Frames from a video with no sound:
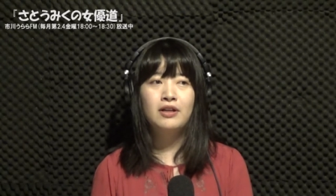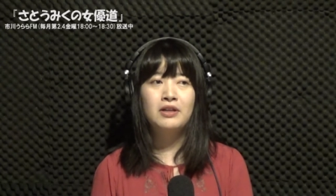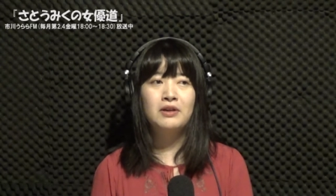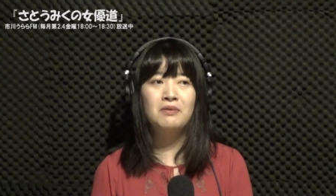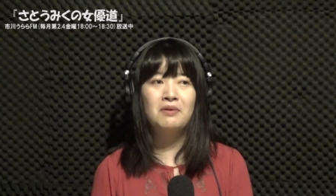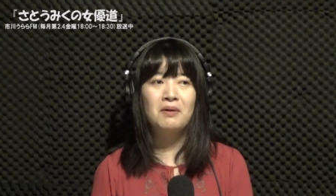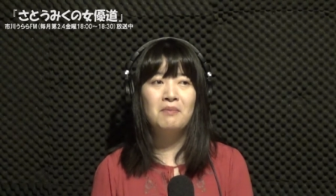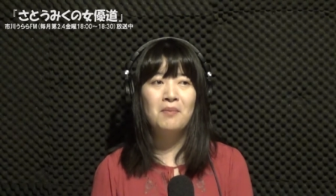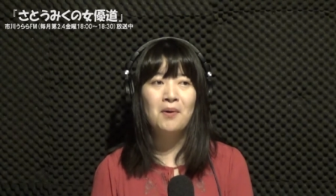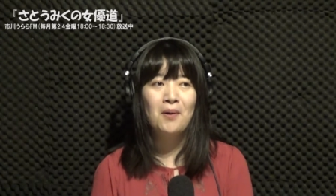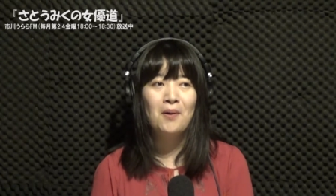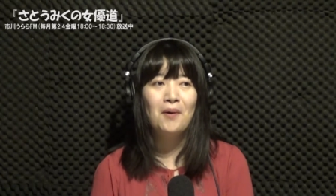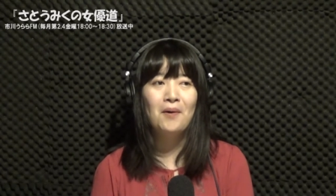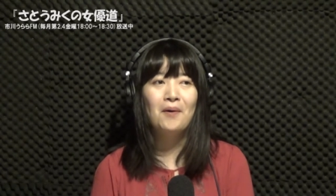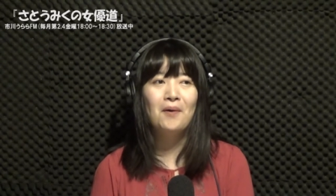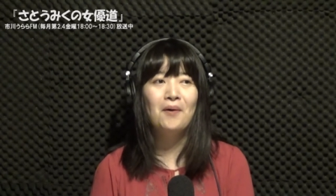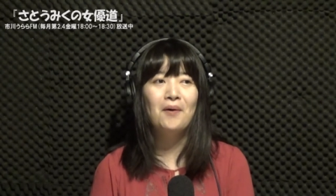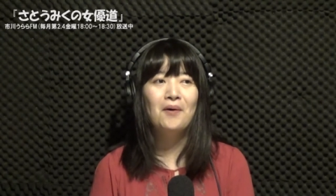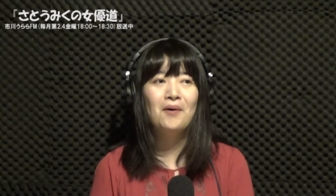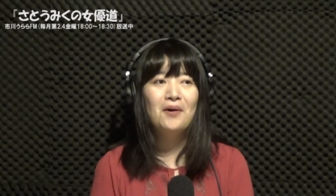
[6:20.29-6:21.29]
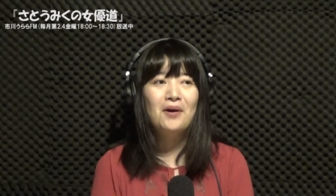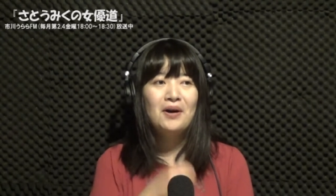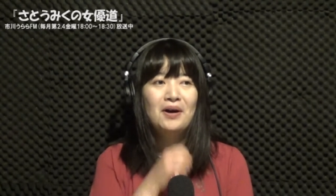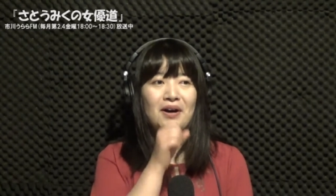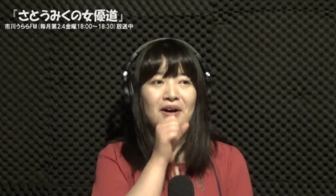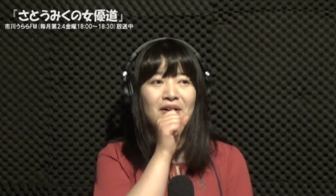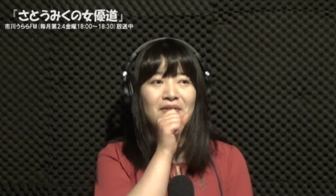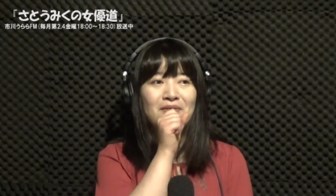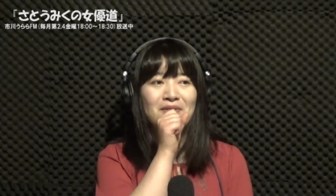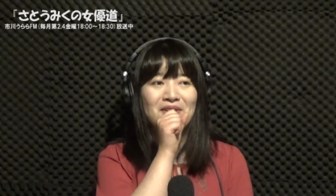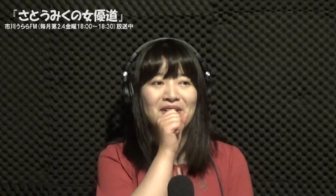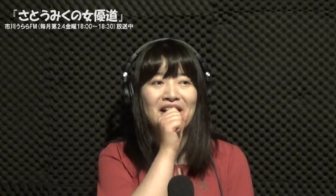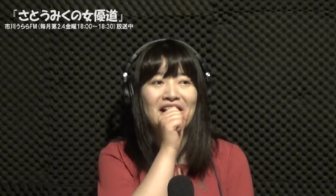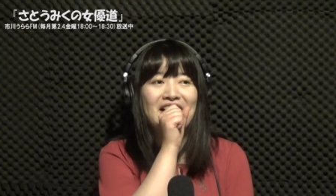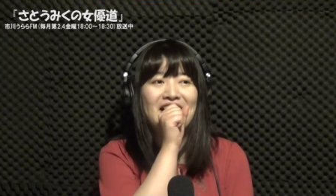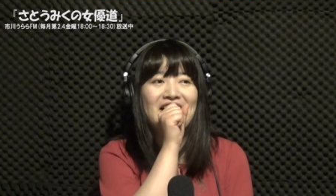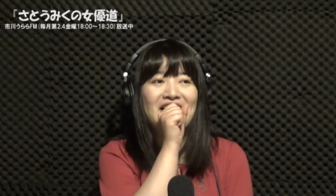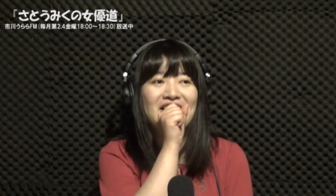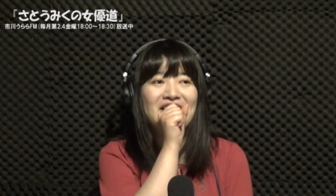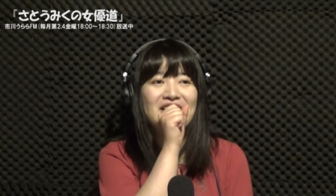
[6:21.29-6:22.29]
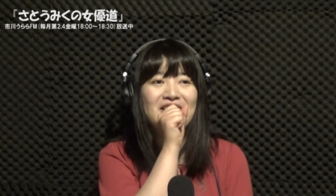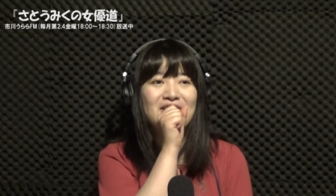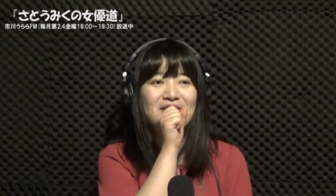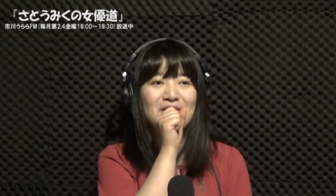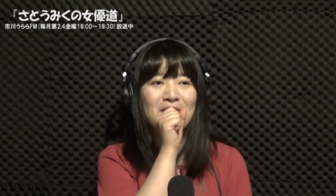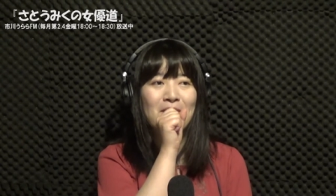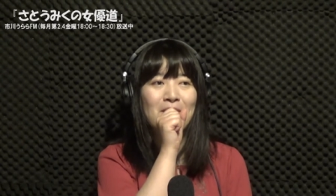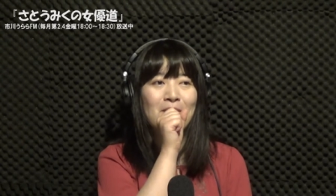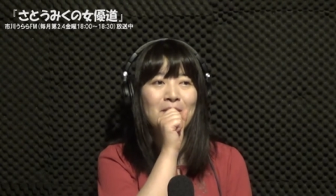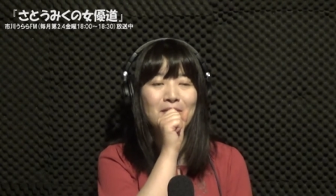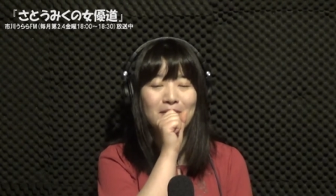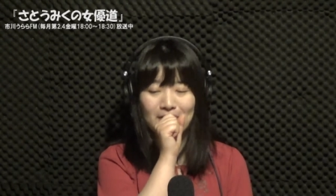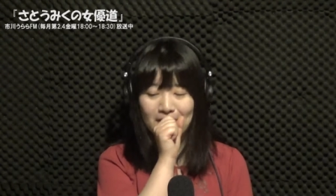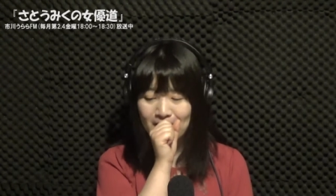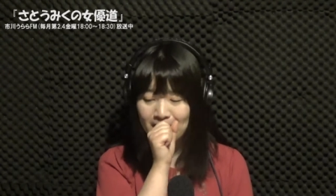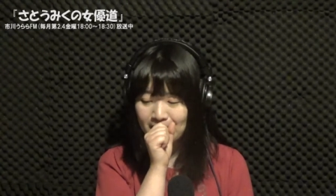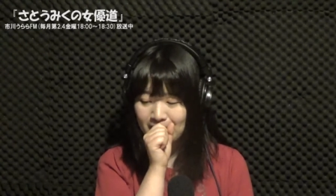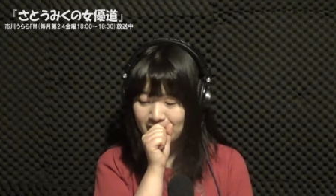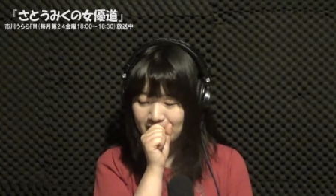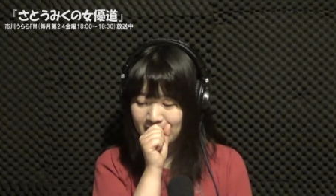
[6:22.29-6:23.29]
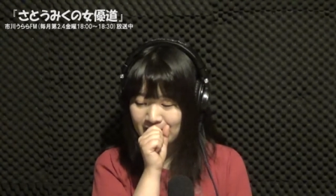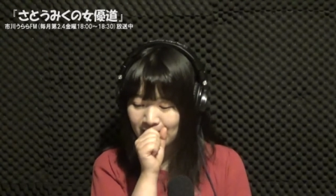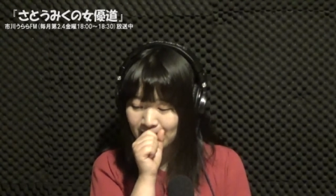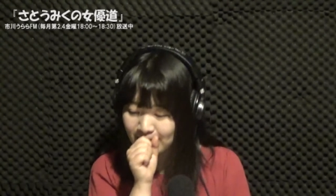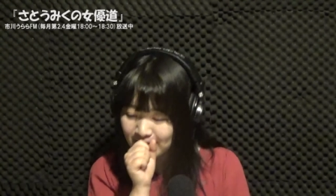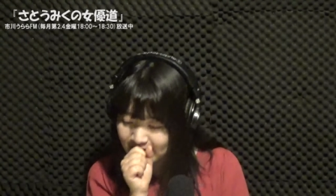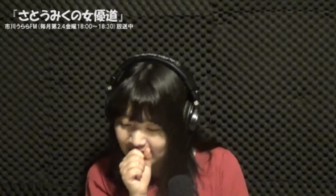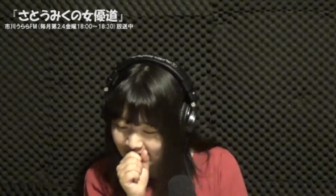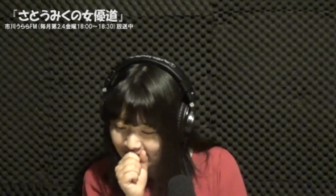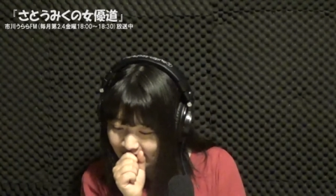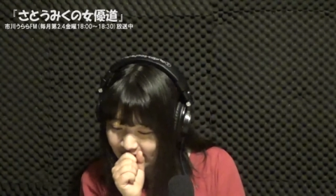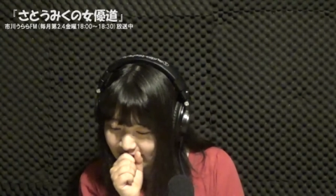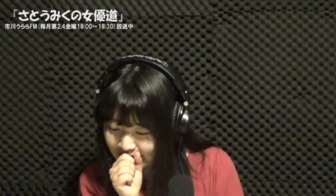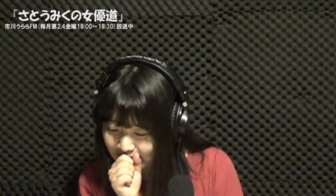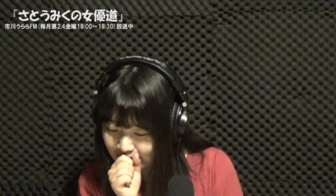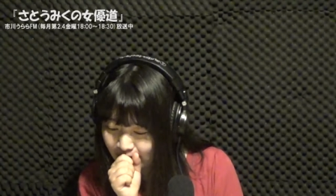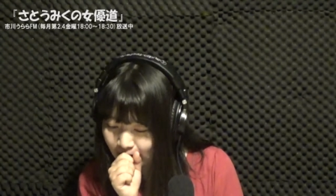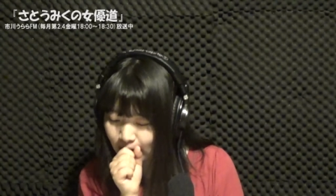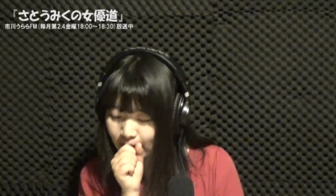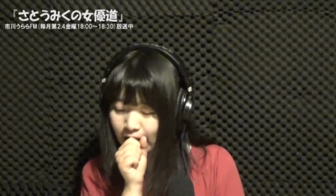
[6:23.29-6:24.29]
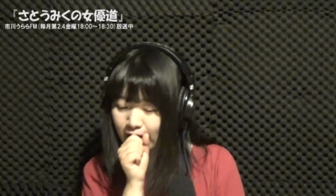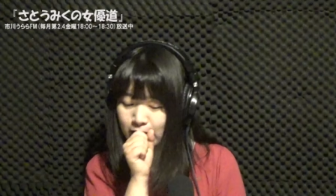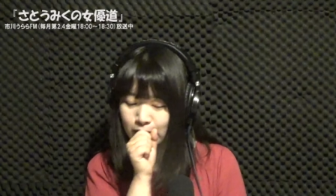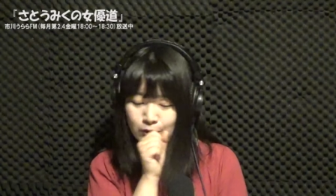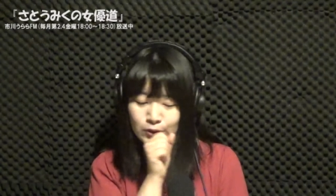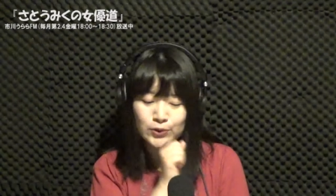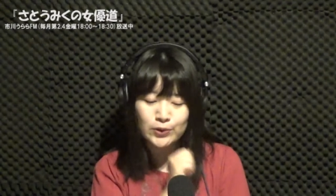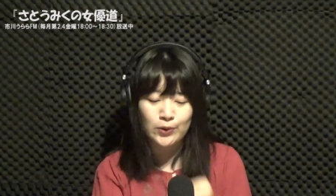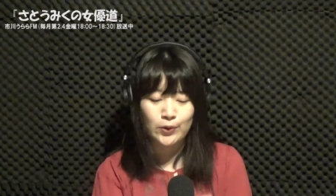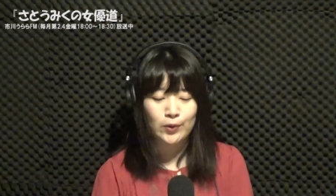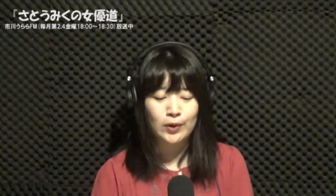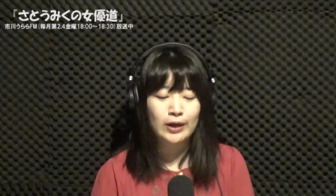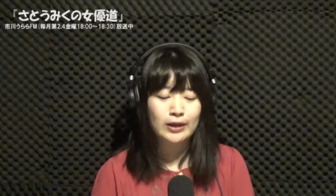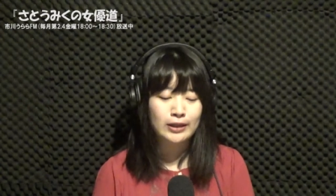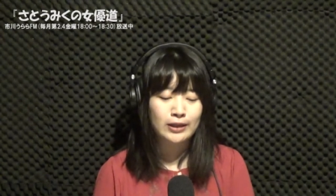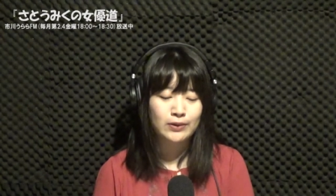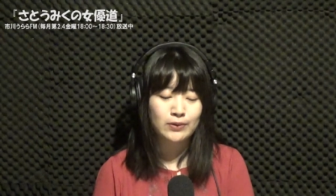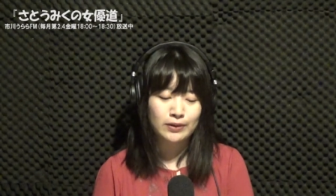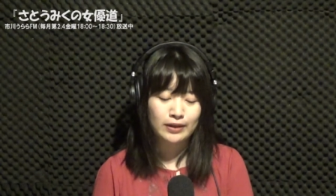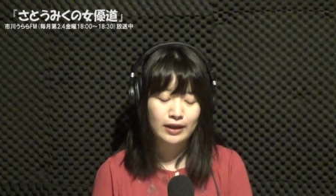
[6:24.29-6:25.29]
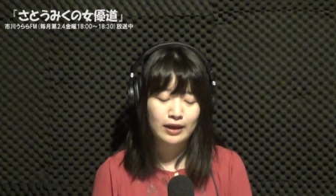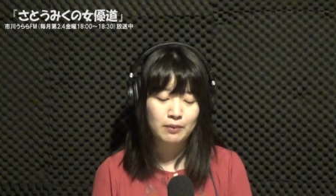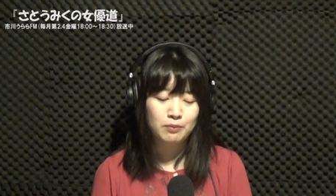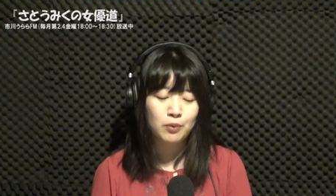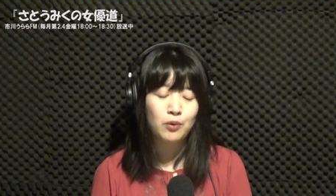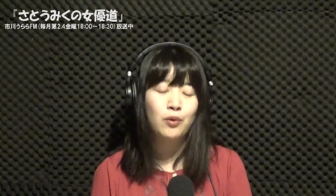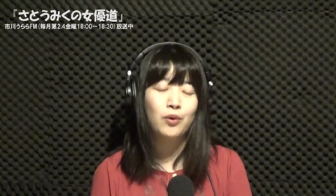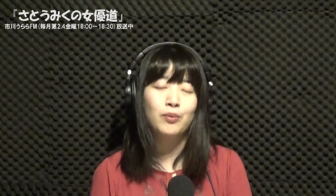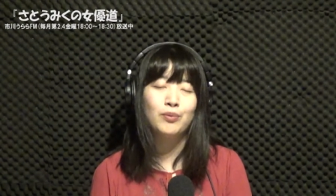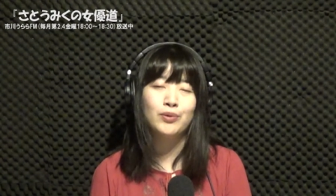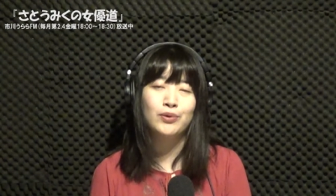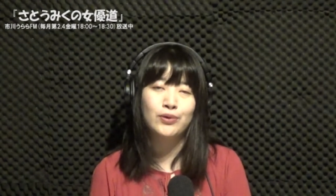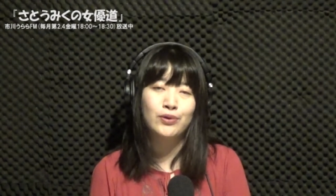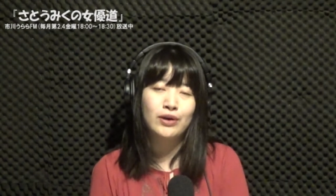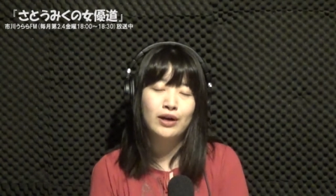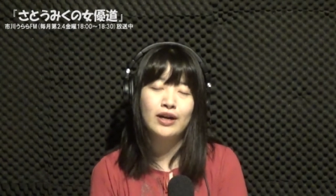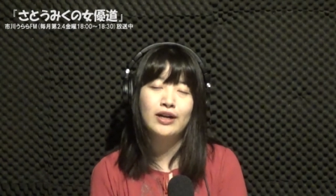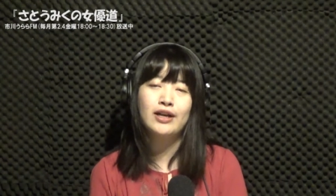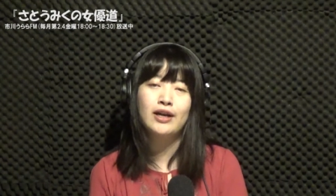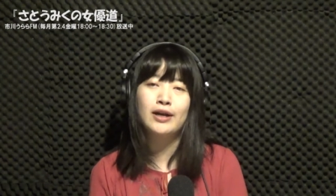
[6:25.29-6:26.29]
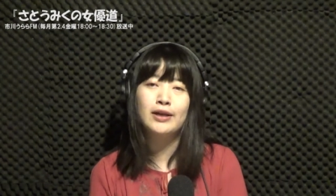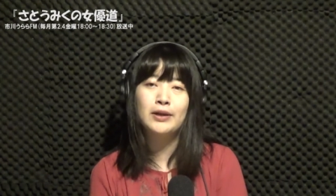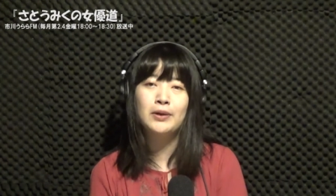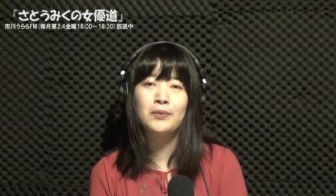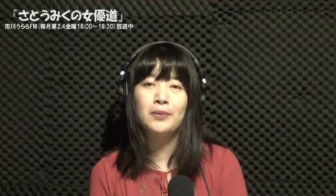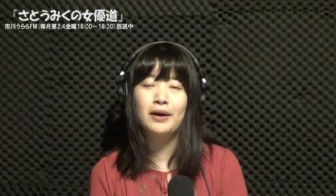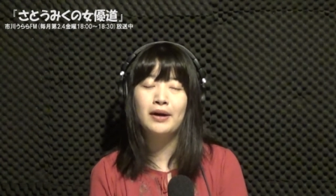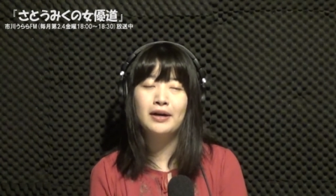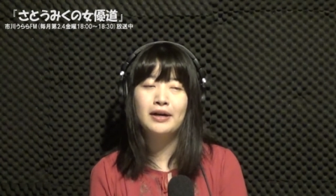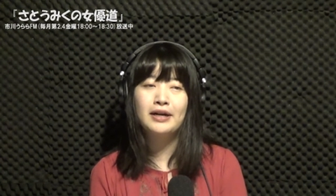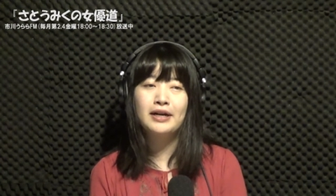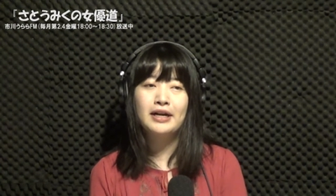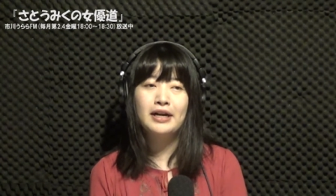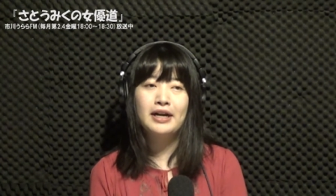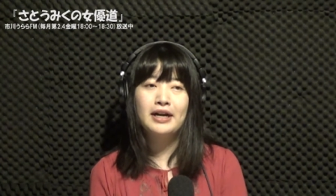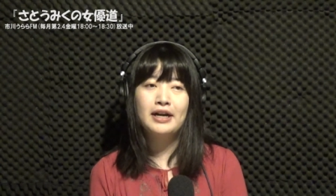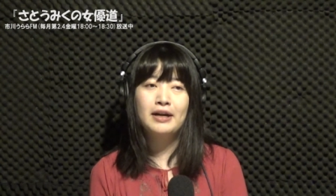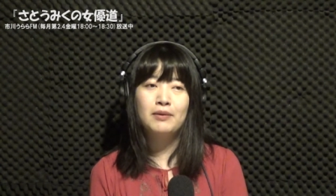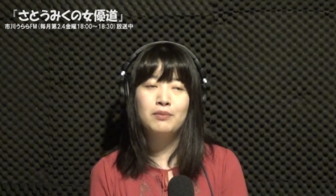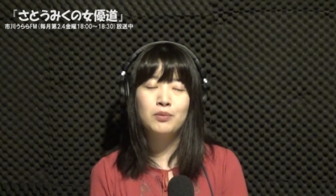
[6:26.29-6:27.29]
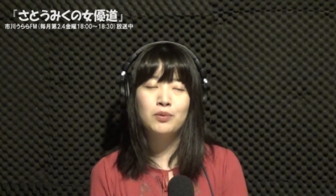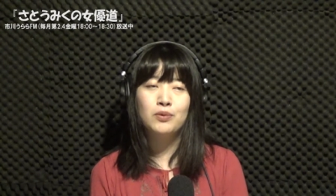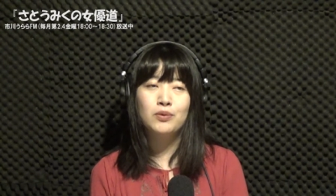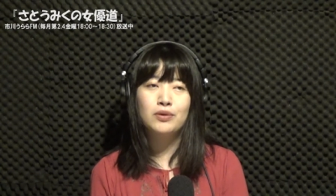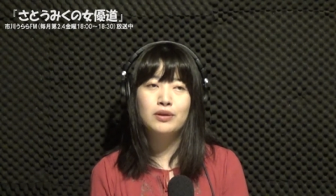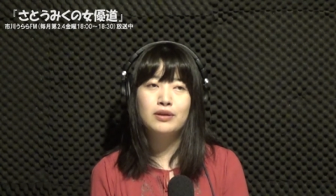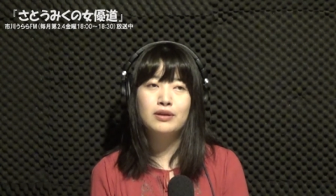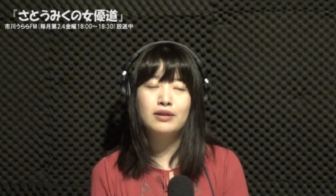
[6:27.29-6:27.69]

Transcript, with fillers: にはもうブルガリアにいると思うとちょうどね今日が14日なのでもうブルガリアにはも